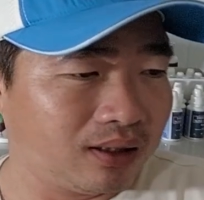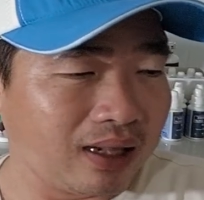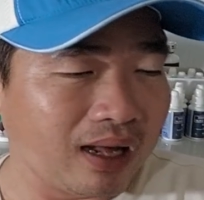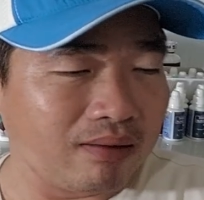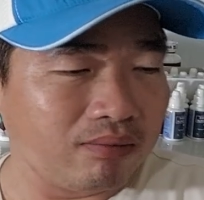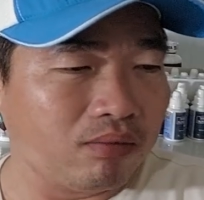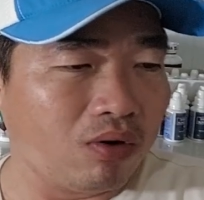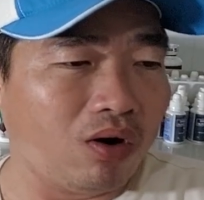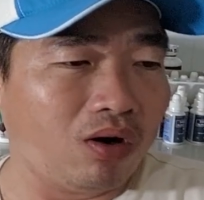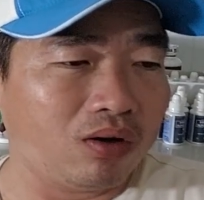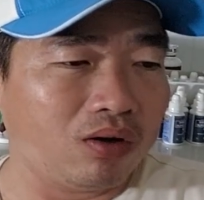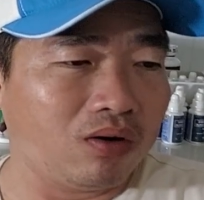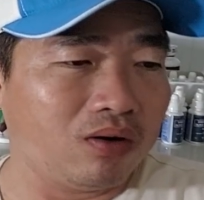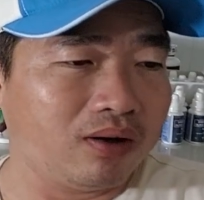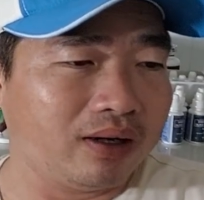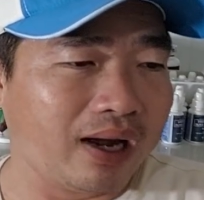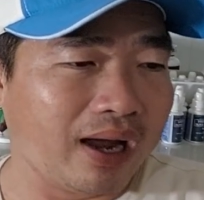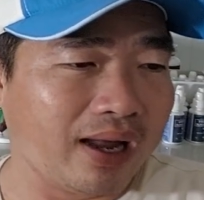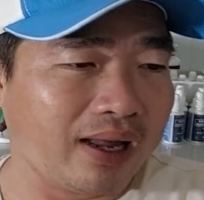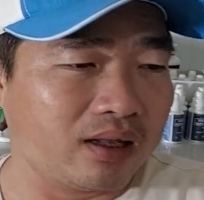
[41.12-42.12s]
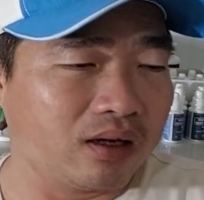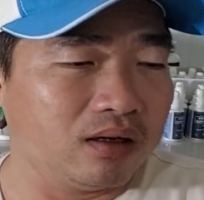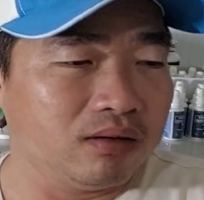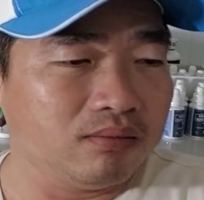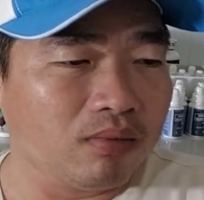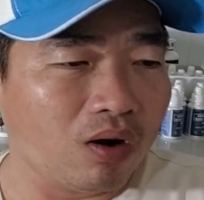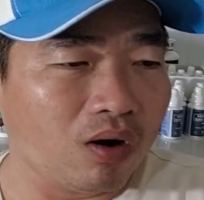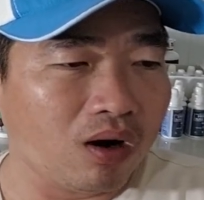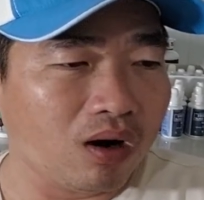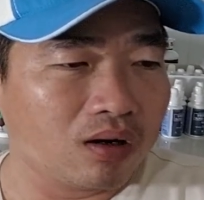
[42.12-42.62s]
tăng bo cho con gà giữ
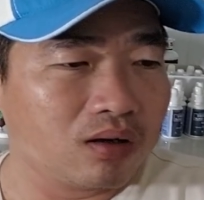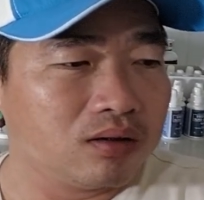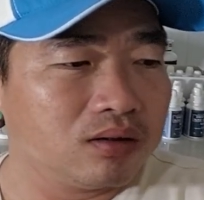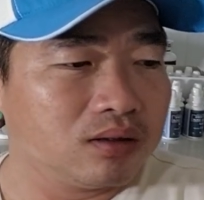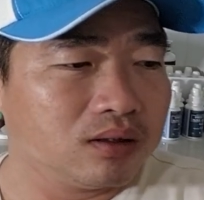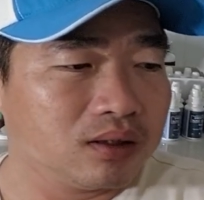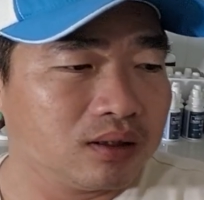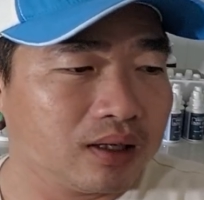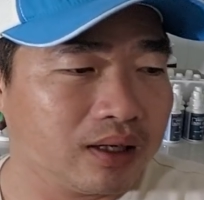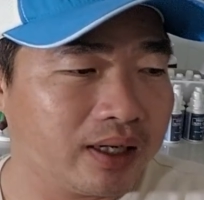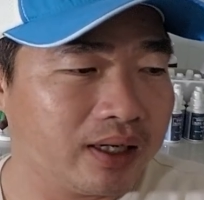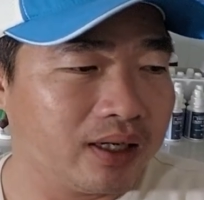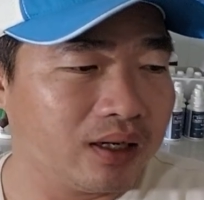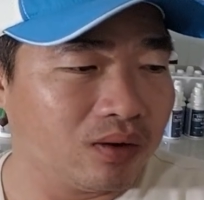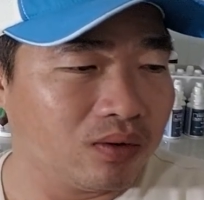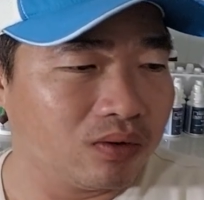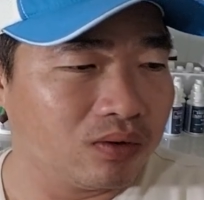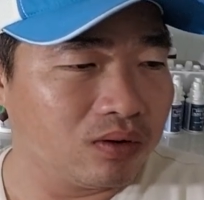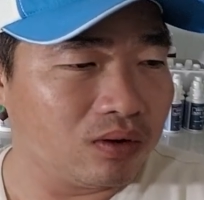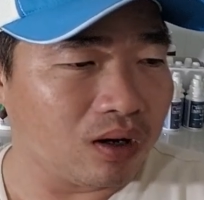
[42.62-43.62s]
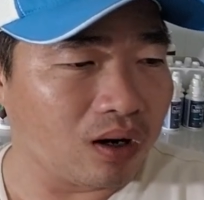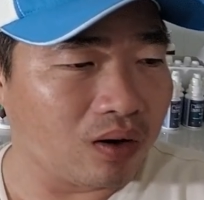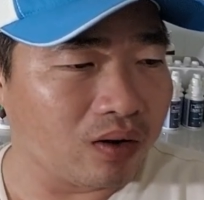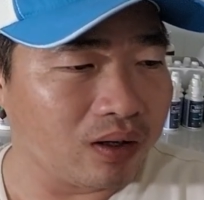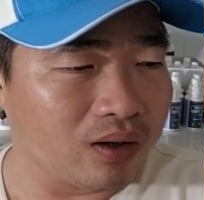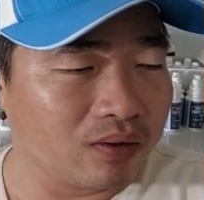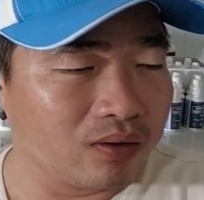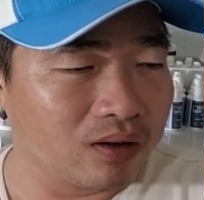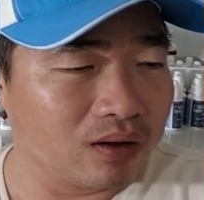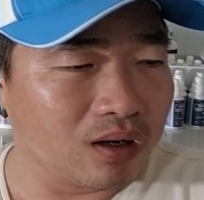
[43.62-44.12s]
bo lì đồ nút ối
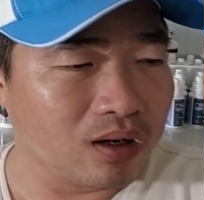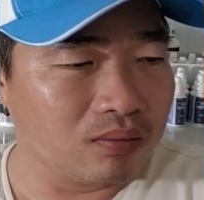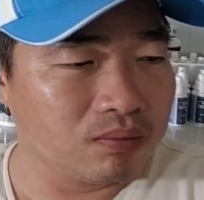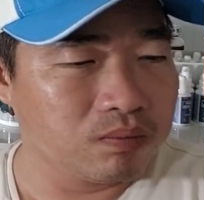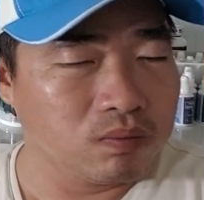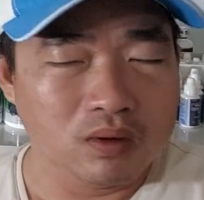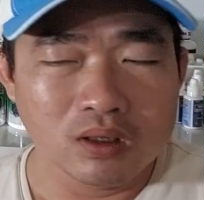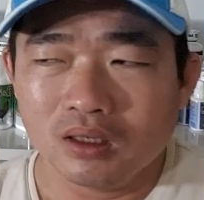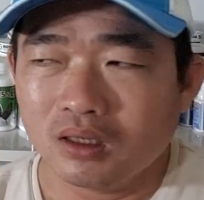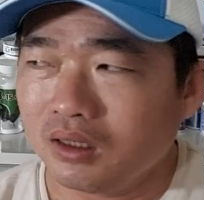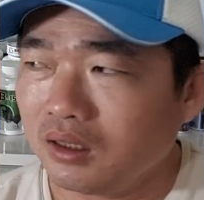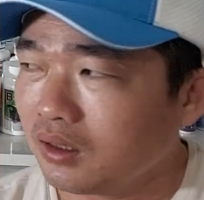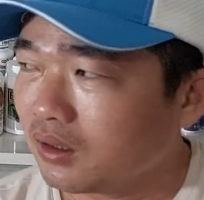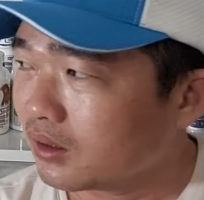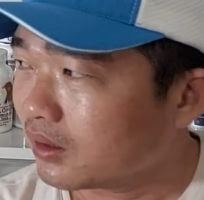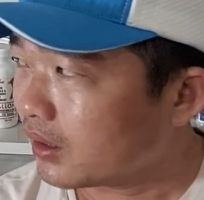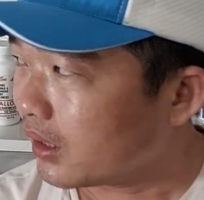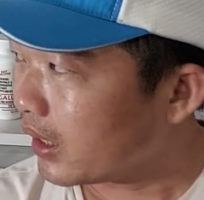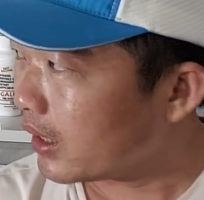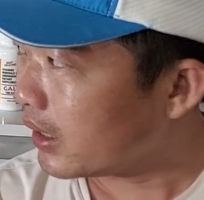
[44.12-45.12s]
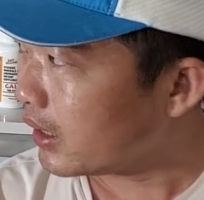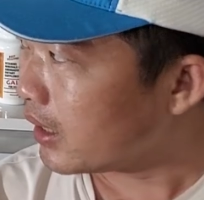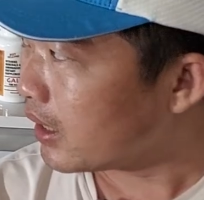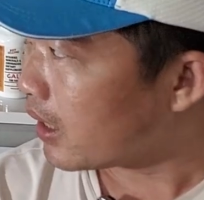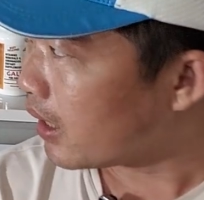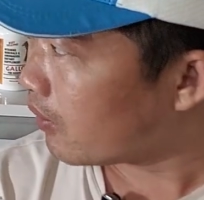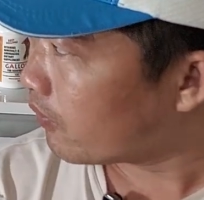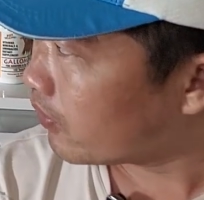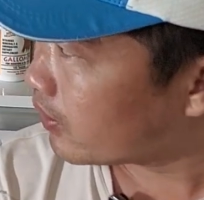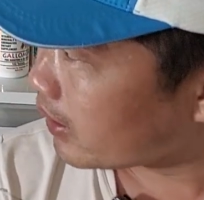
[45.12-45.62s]
đồ được không thì à,